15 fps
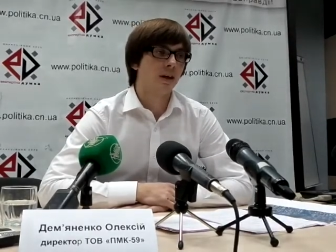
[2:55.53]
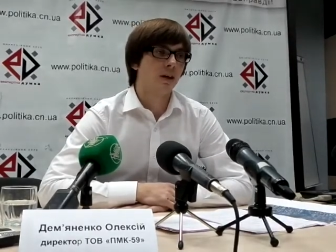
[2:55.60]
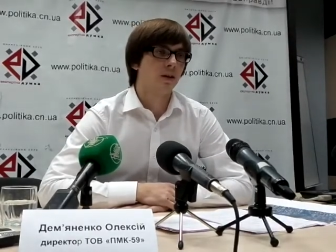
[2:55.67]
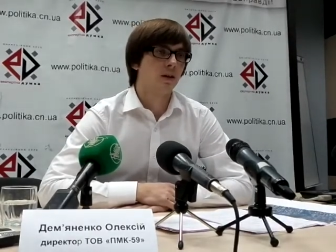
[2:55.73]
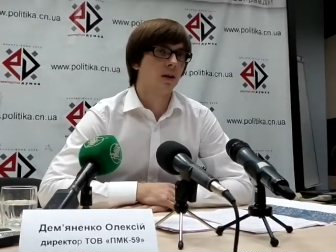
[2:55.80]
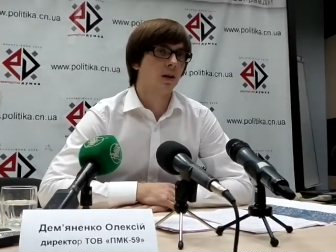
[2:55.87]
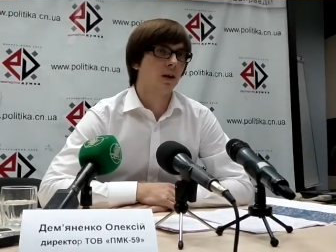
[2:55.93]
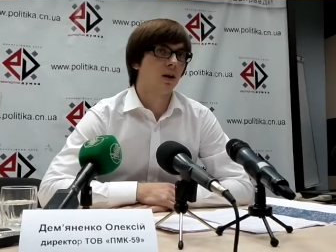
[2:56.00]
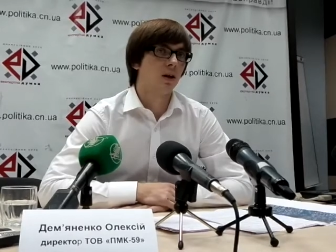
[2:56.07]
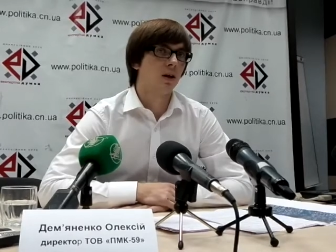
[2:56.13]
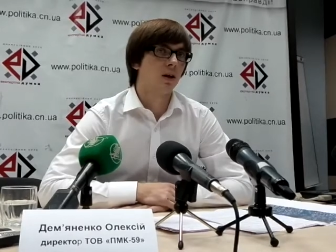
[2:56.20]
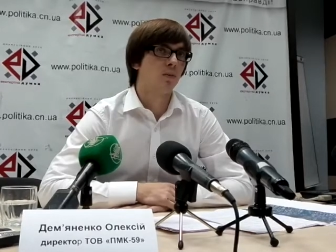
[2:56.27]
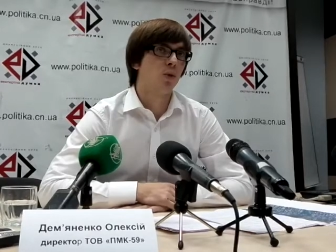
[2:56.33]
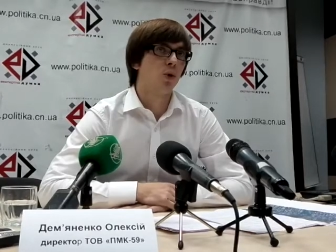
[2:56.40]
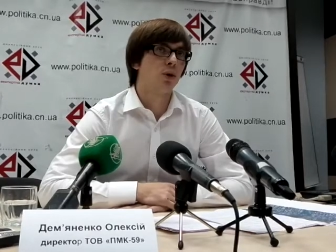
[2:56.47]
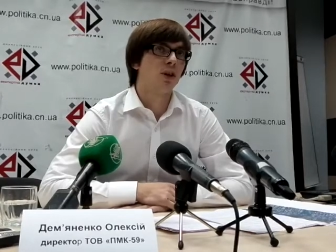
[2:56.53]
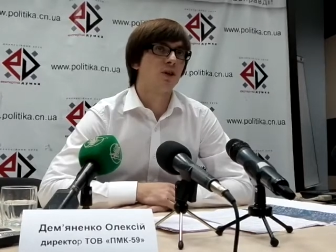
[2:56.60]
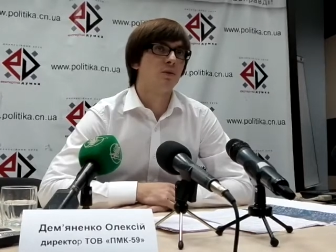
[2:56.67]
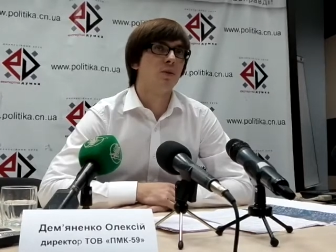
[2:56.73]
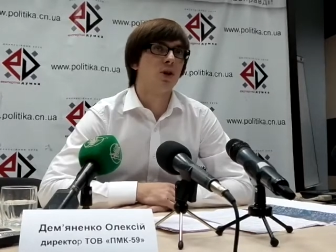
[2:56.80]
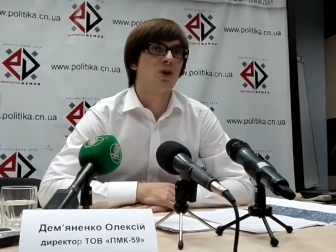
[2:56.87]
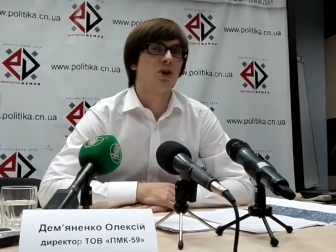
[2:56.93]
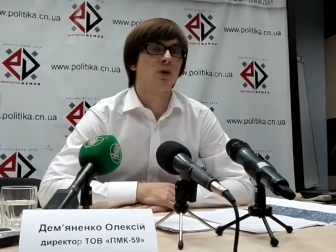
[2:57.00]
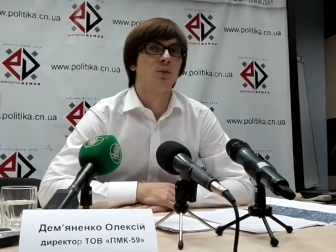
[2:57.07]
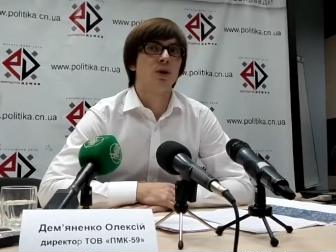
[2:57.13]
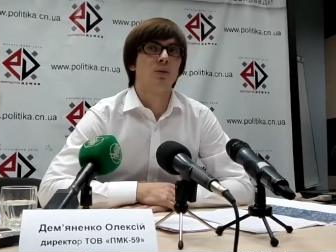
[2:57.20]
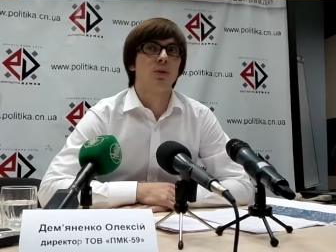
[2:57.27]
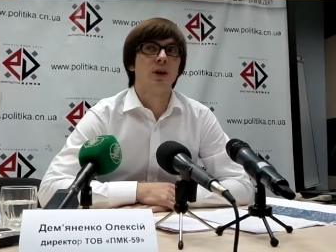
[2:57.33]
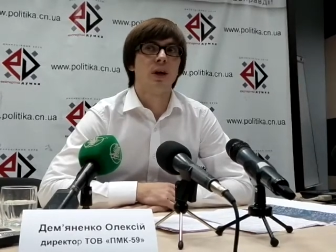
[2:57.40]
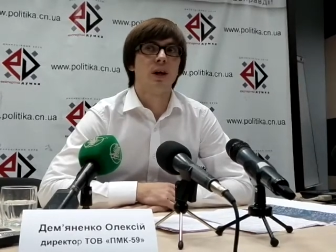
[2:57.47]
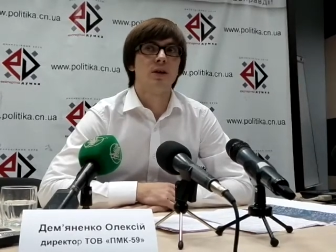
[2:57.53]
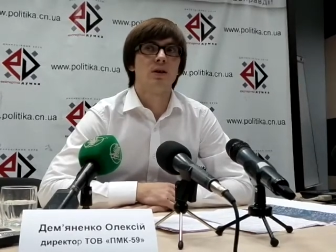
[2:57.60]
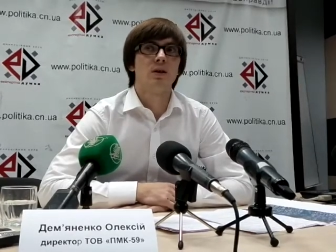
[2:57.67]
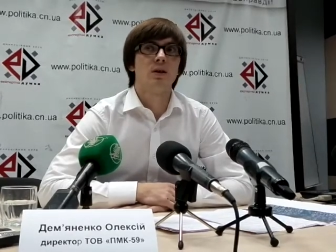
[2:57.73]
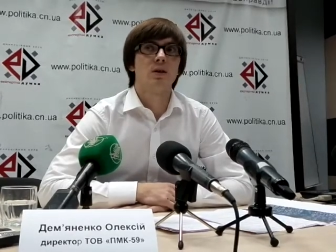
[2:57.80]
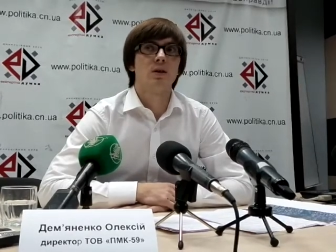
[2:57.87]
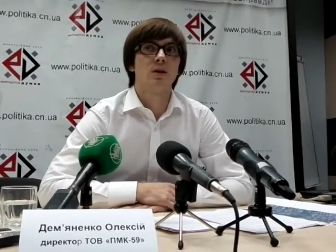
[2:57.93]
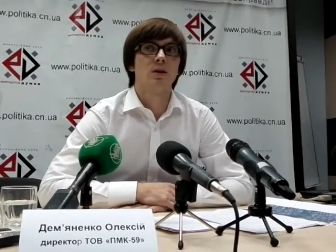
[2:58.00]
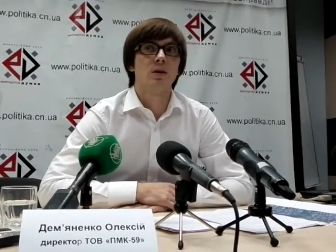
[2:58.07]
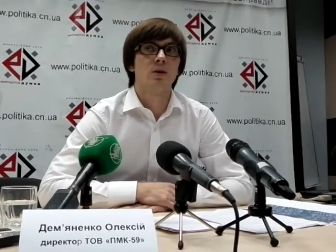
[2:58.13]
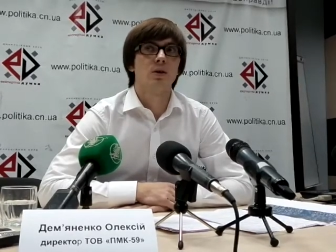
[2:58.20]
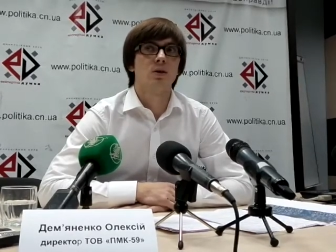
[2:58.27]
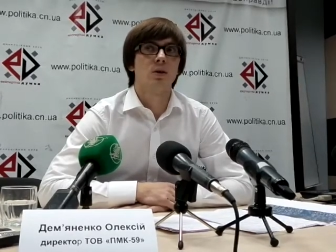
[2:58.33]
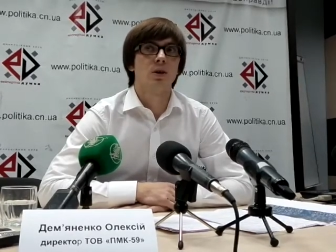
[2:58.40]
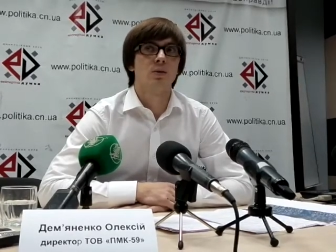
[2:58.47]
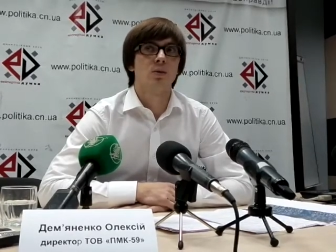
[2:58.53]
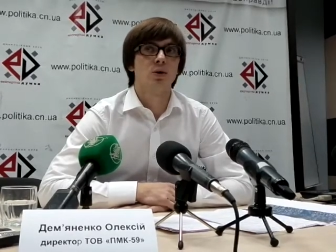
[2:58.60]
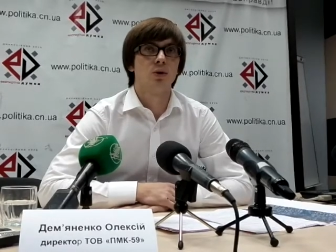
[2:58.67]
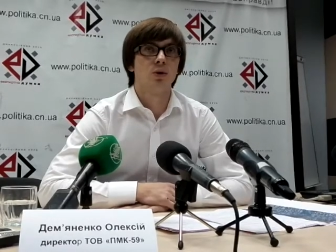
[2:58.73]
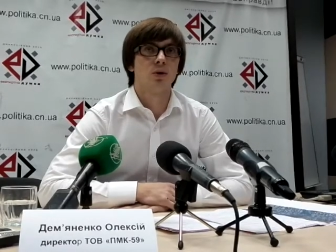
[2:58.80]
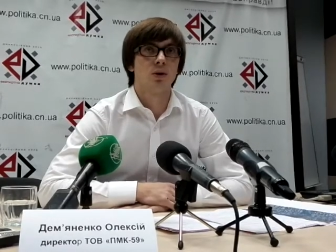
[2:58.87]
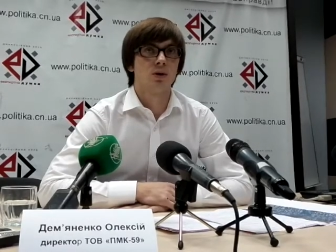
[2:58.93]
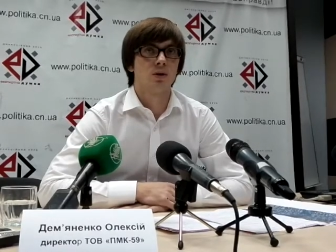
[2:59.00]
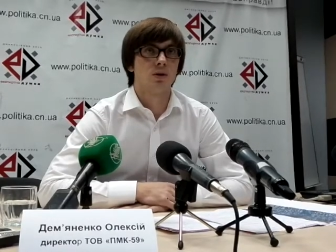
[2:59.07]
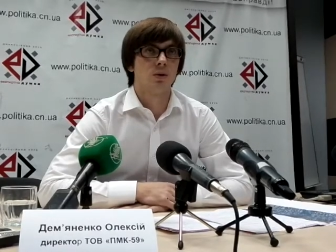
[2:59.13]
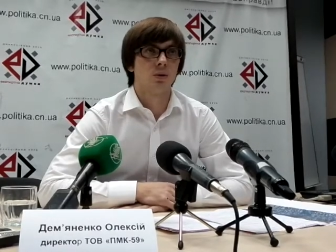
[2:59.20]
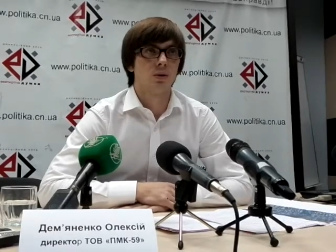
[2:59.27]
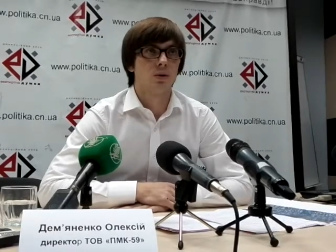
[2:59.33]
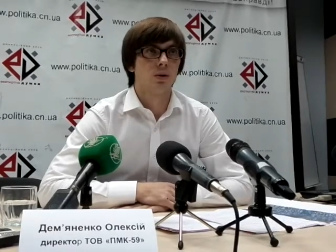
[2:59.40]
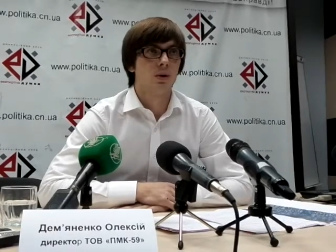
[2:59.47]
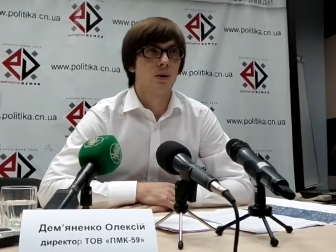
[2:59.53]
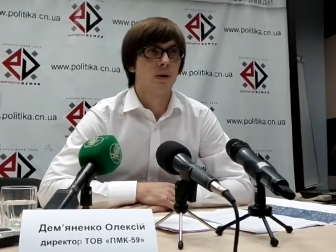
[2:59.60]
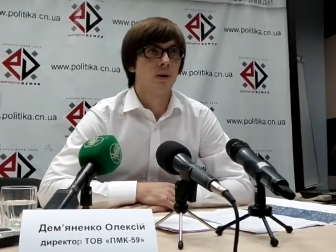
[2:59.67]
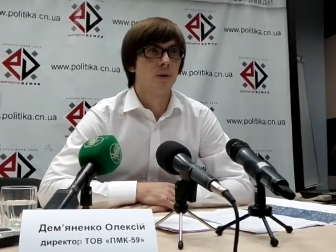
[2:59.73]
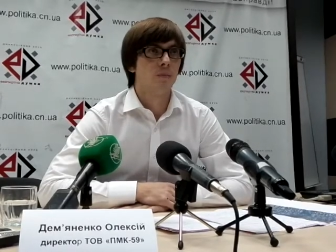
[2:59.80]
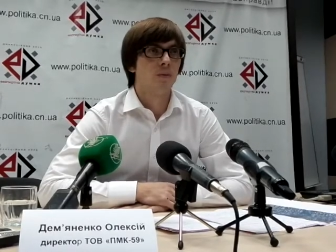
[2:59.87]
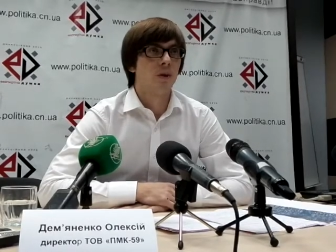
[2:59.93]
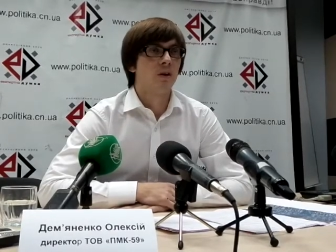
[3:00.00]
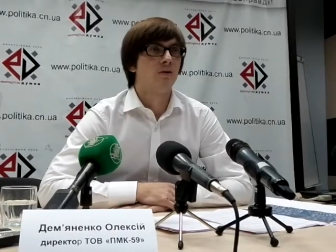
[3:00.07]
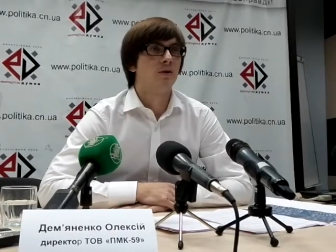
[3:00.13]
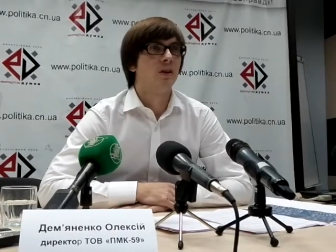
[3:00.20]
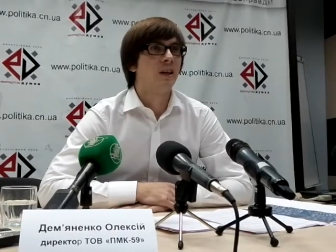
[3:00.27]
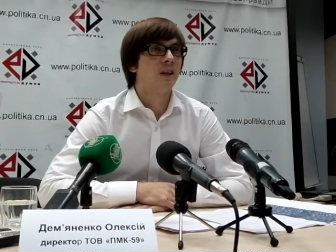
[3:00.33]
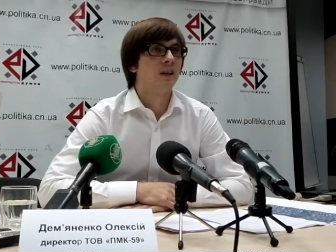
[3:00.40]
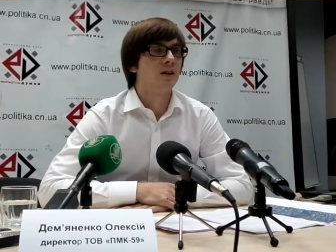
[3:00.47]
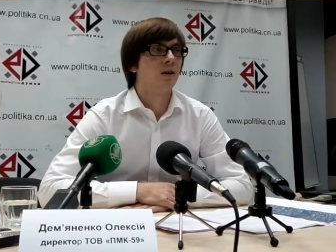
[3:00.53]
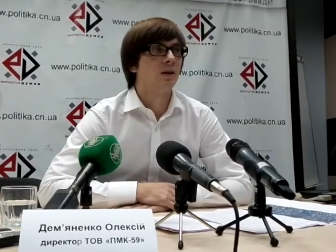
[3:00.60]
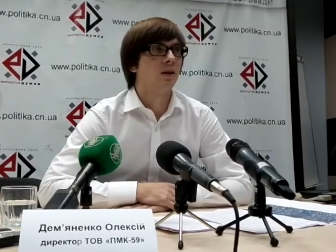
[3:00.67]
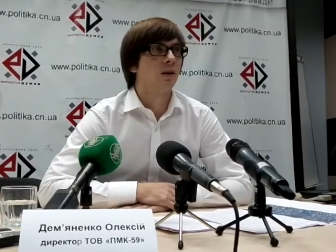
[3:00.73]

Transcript: это работа смежных предприятий, которые работают на стройку. В-третьих,